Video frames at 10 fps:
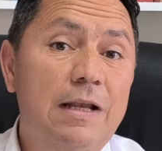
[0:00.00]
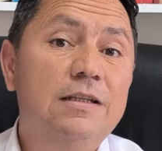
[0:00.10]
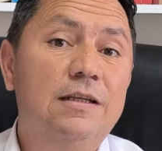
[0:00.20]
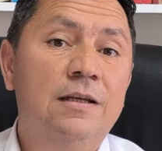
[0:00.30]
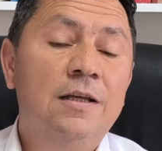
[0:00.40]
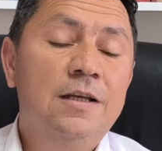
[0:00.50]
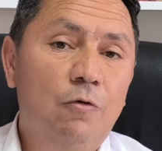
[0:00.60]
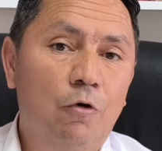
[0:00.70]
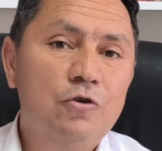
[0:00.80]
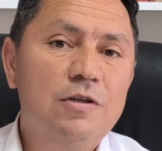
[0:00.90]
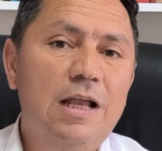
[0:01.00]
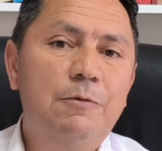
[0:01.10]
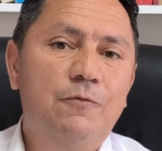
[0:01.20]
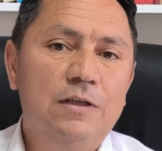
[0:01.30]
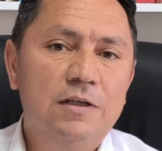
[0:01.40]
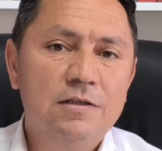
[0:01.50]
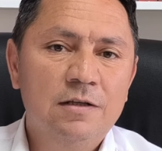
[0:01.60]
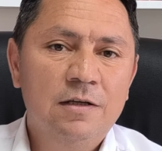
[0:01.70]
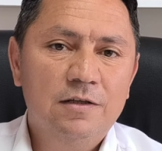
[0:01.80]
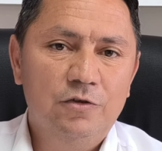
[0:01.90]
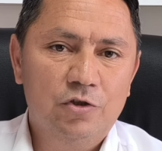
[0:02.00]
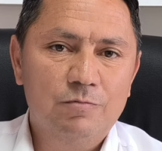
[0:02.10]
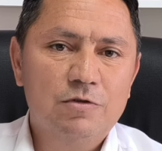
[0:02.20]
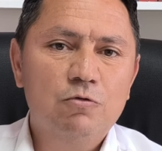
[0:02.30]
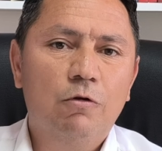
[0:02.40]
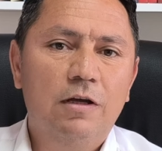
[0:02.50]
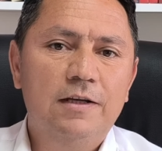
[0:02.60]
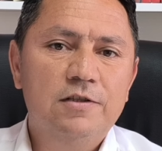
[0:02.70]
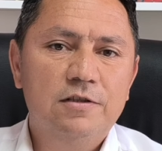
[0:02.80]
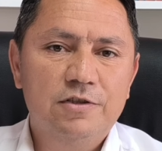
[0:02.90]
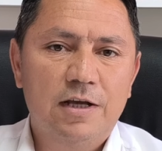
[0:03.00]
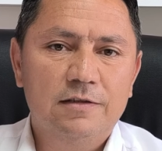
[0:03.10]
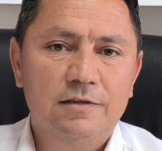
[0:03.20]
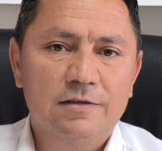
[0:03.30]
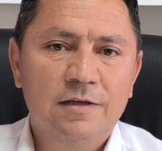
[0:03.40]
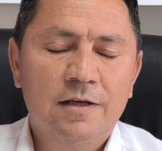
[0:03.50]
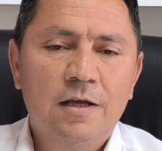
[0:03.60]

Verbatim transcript: belki orijinal bir fikir işimizi kolaylaştıracaktır.